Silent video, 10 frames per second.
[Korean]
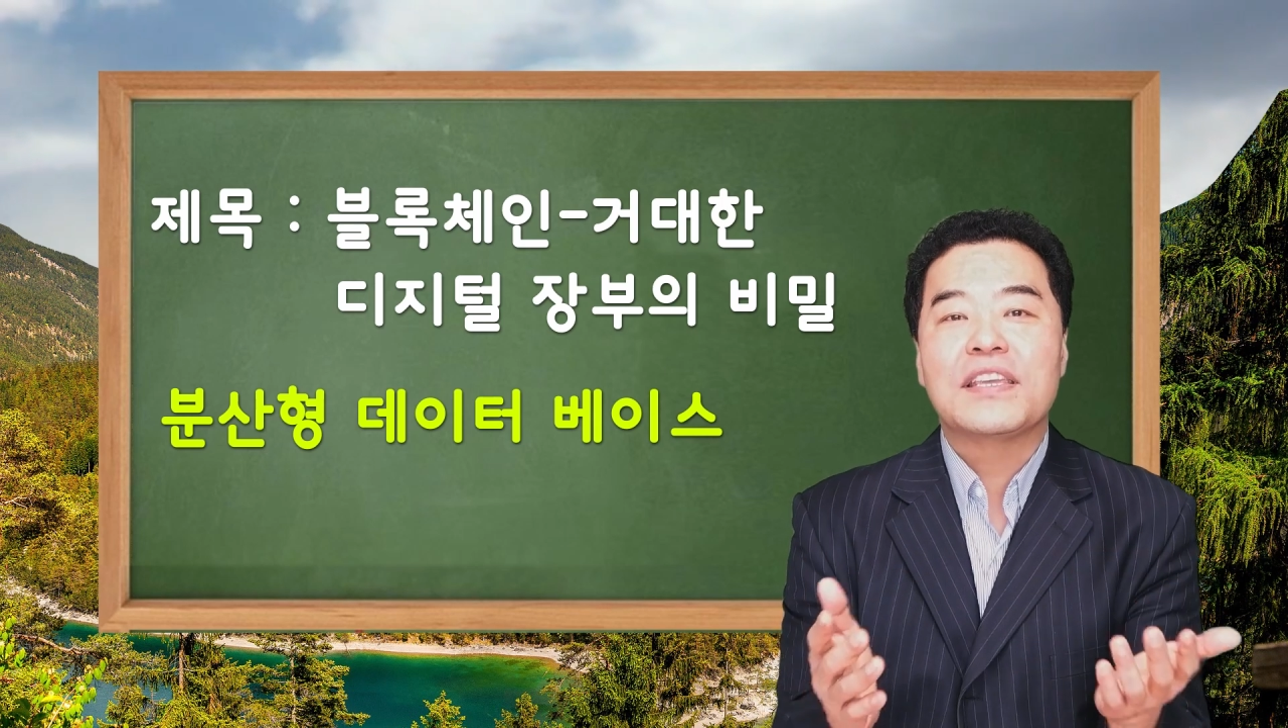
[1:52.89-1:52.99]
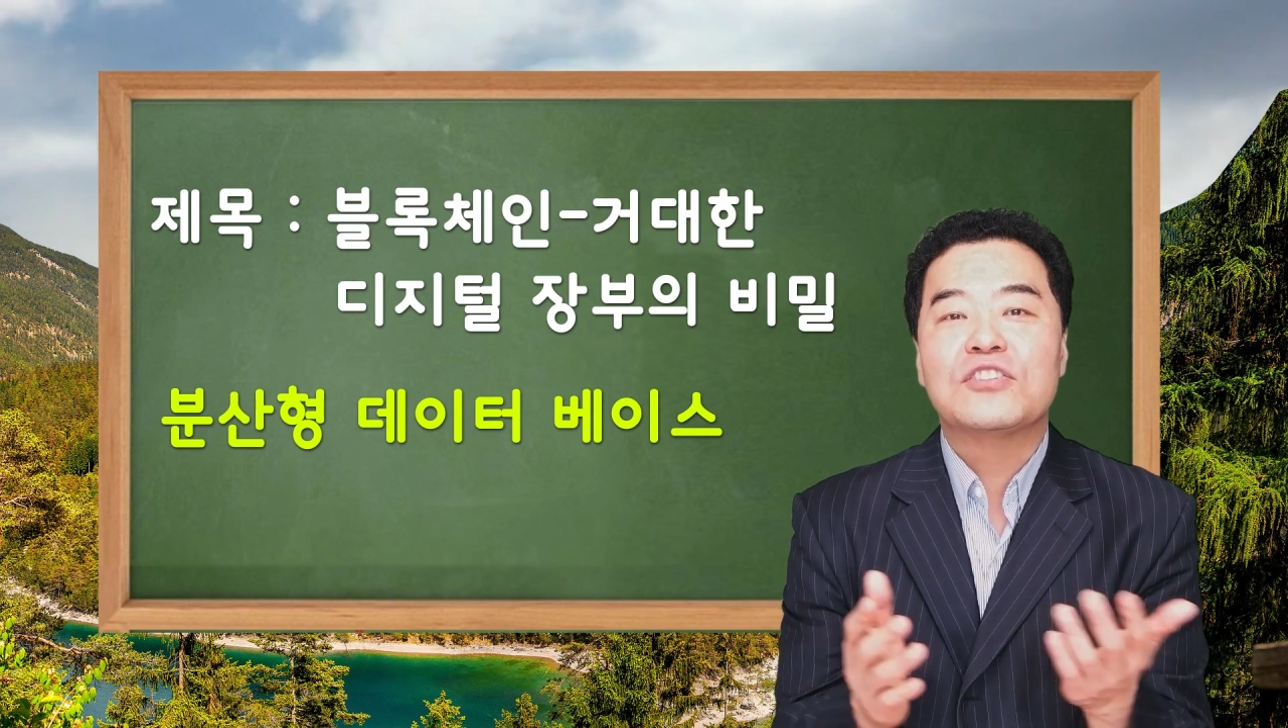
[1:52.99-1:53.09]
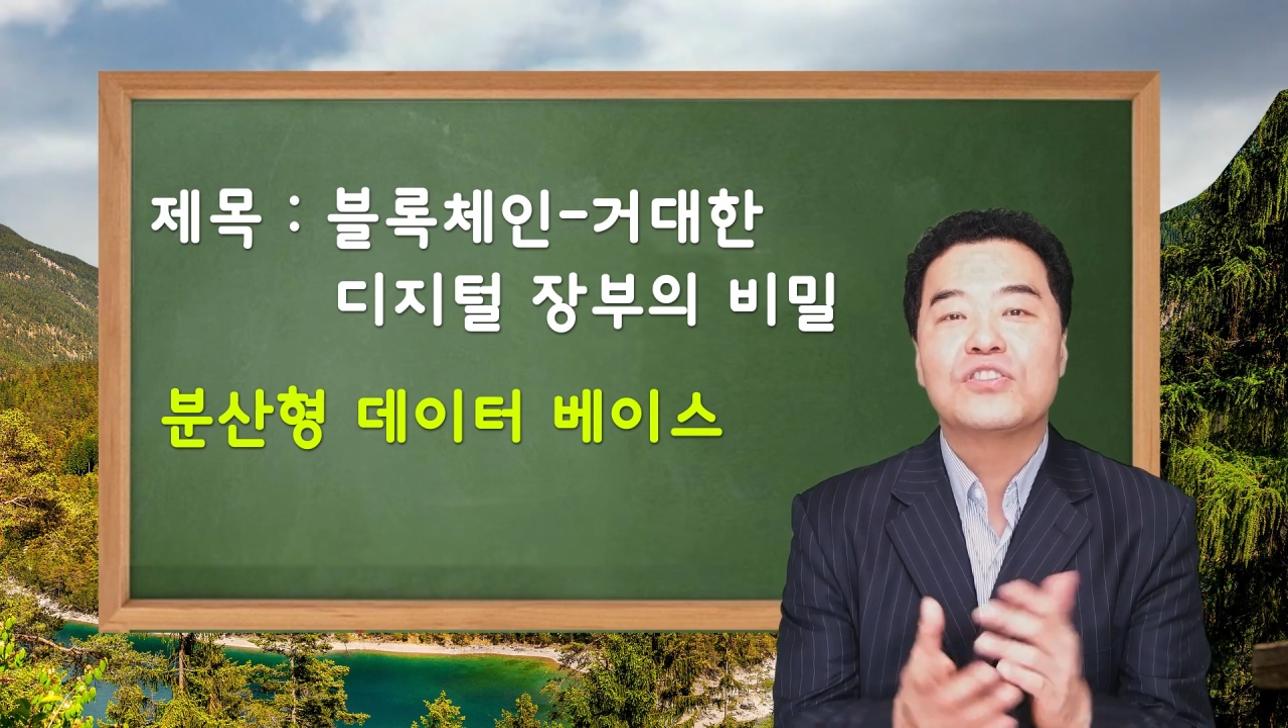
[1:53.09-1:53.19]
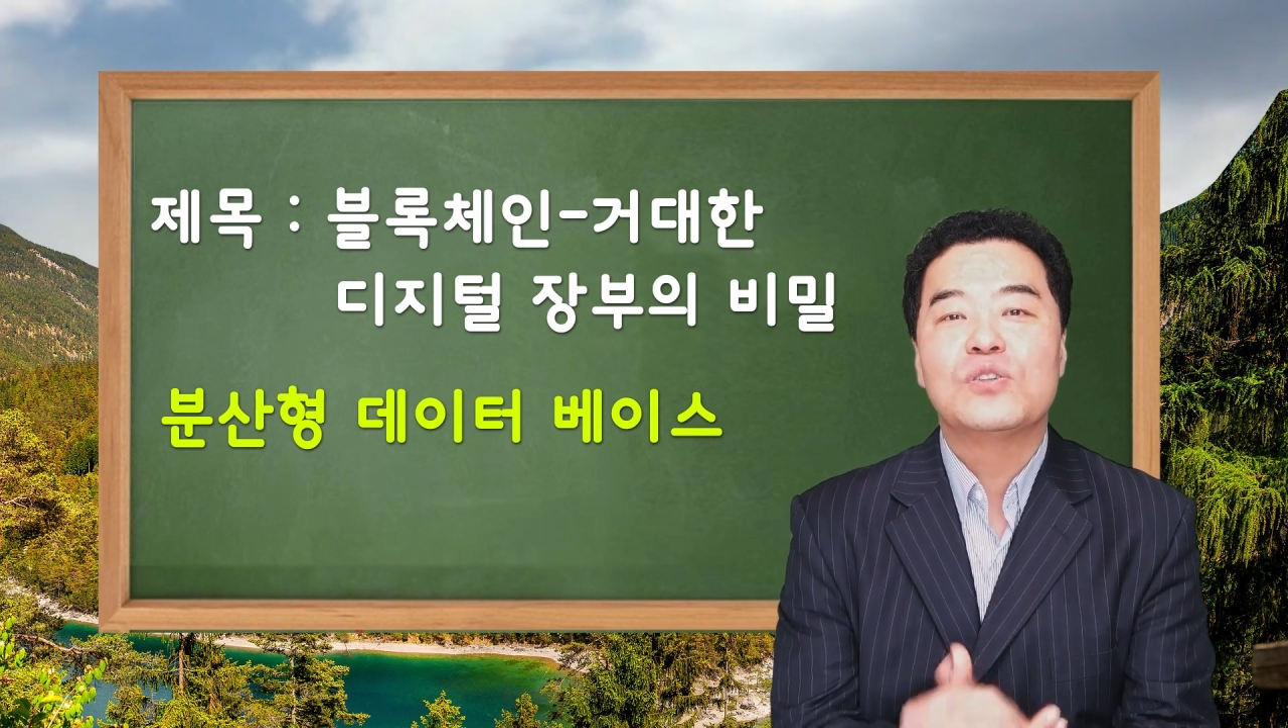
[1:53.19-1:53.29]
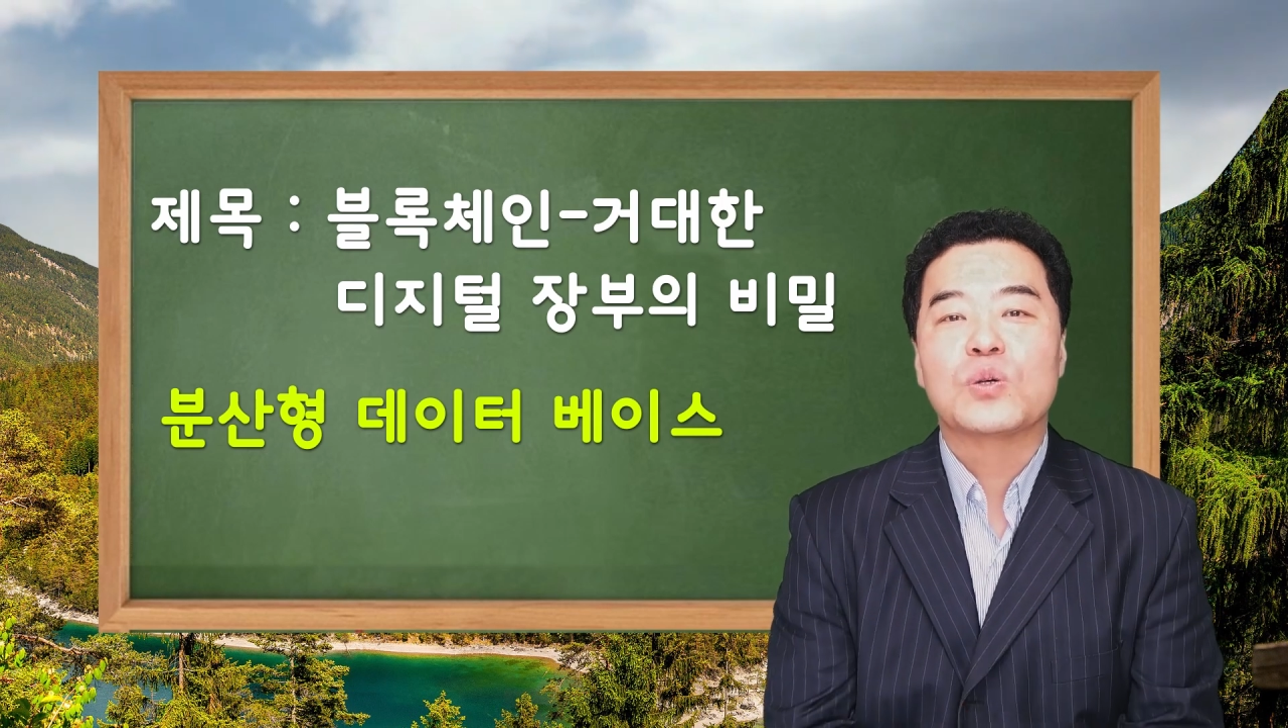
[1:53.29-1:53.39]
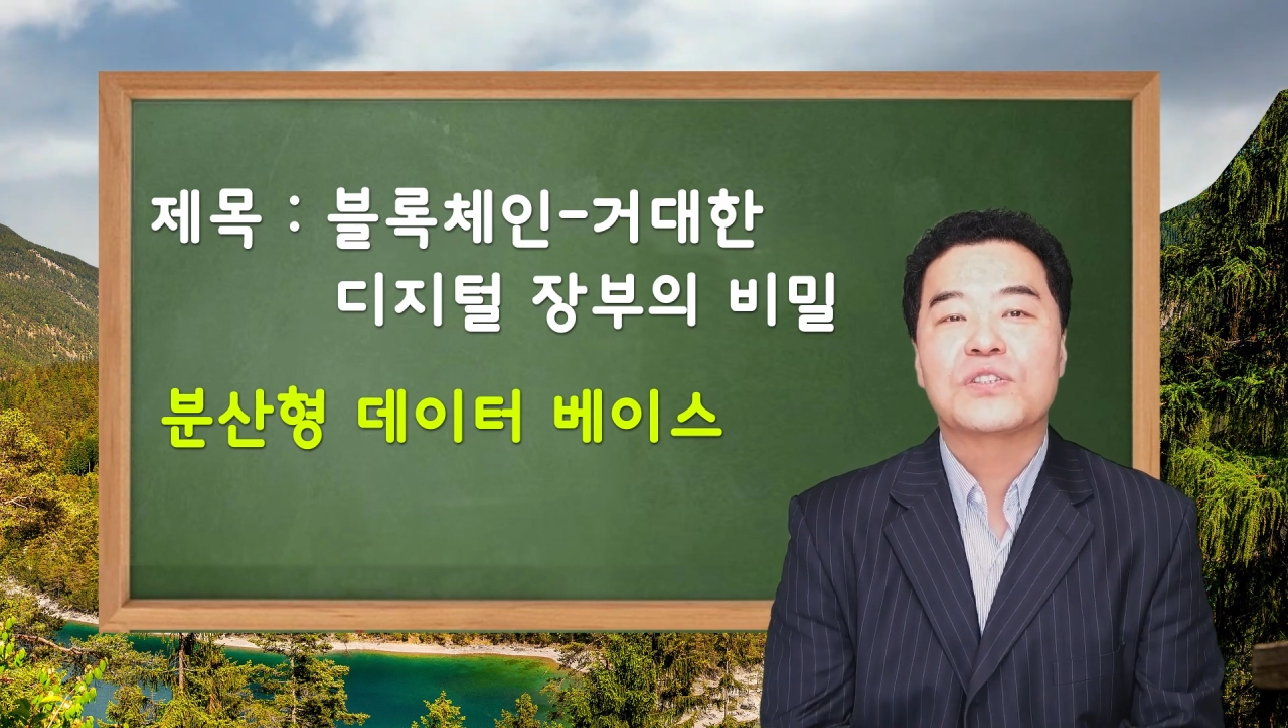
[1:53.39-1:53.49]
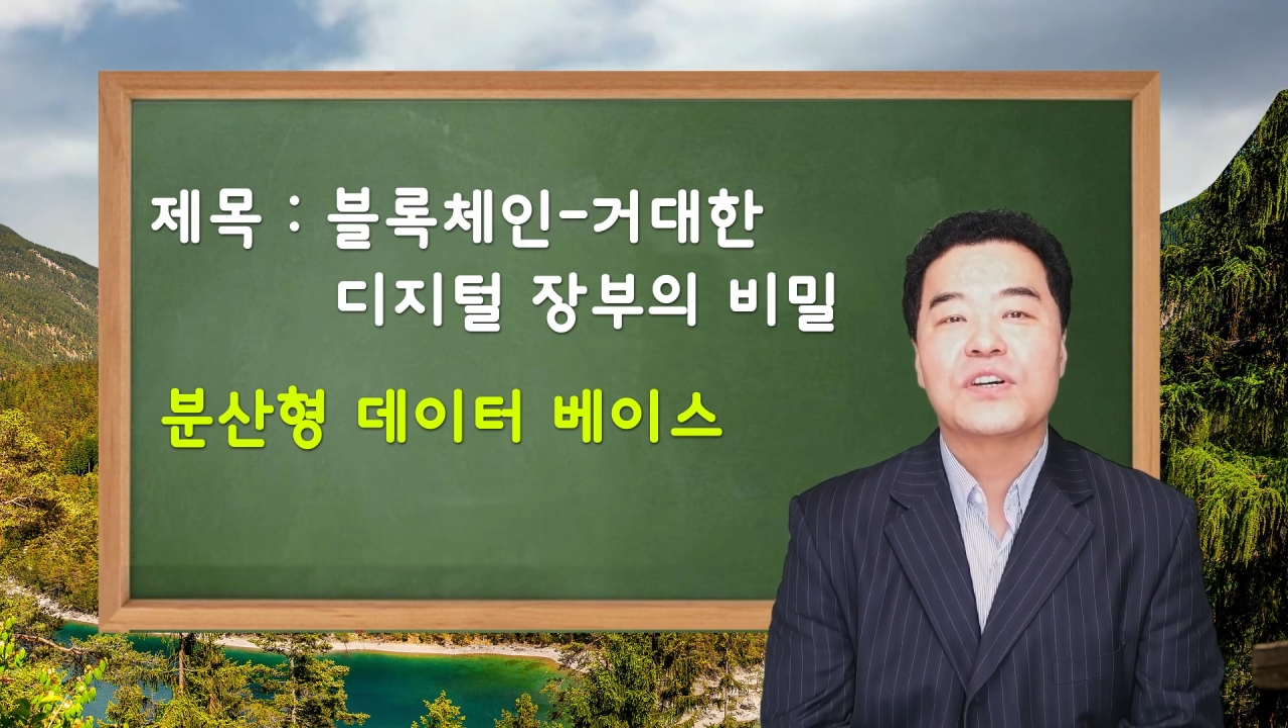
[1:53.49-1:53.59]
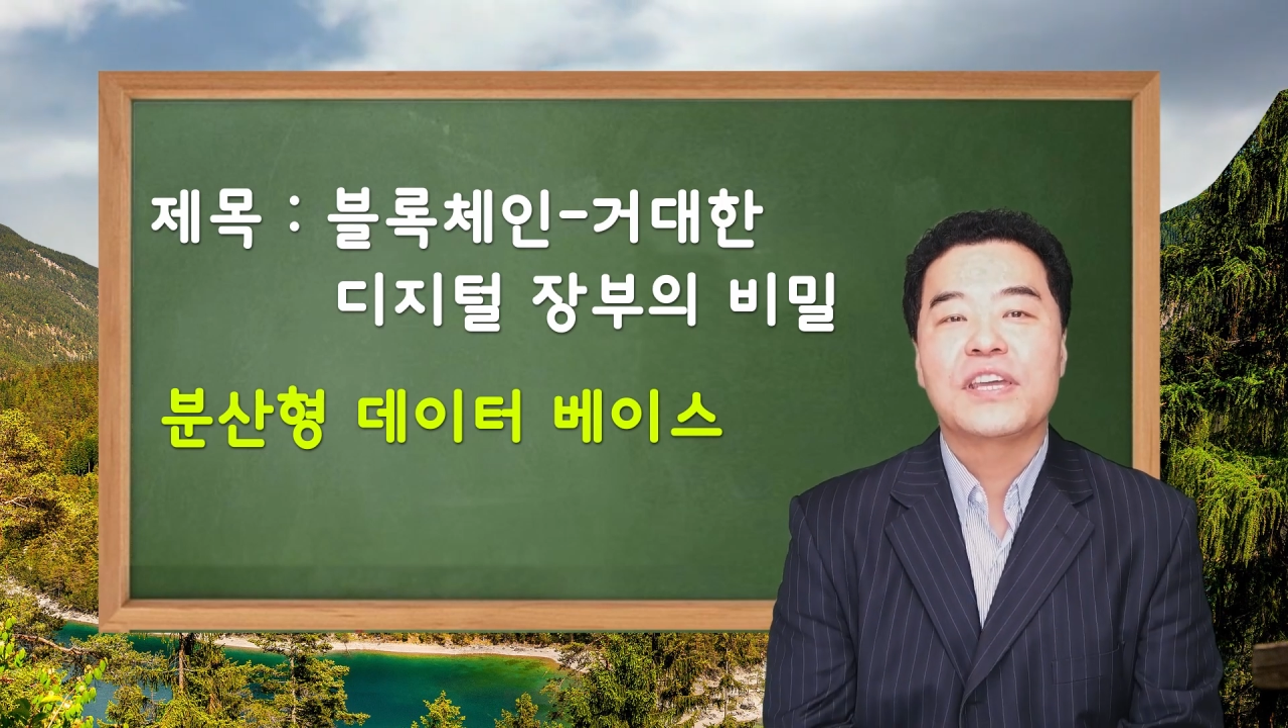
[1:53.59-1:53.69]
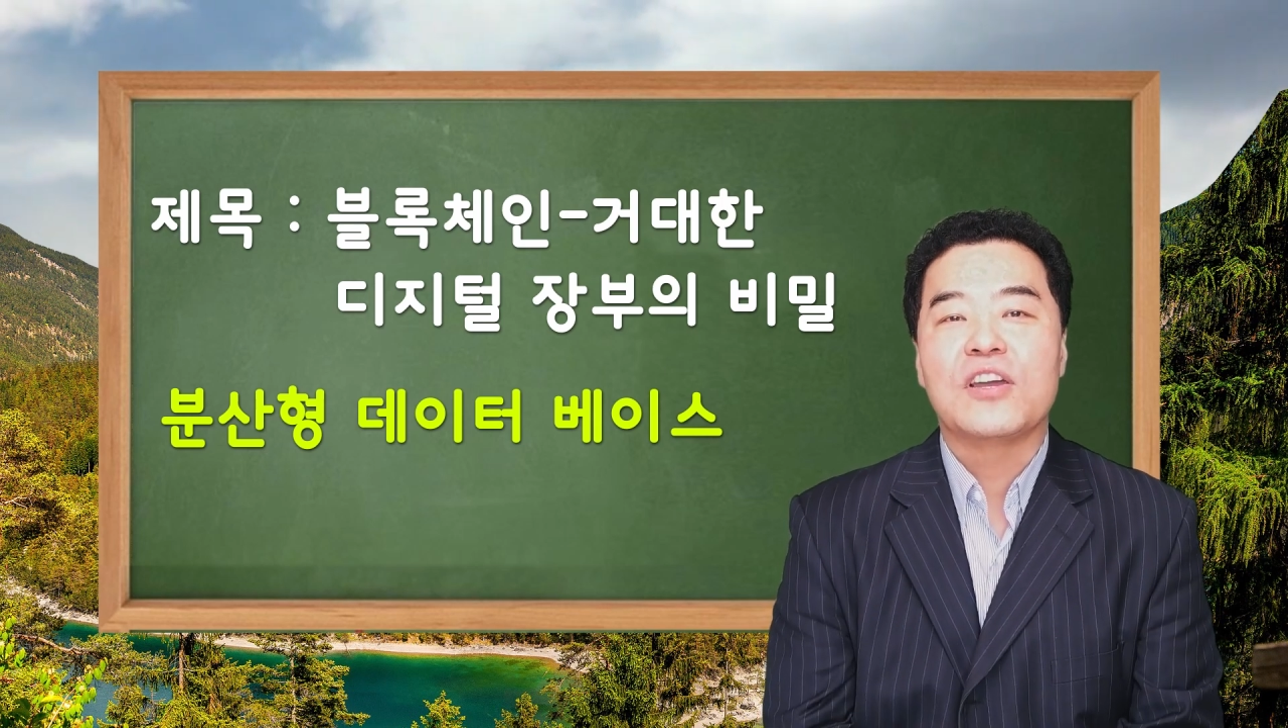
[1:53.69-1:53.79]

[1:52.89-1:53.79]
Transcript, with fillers: 기술로서의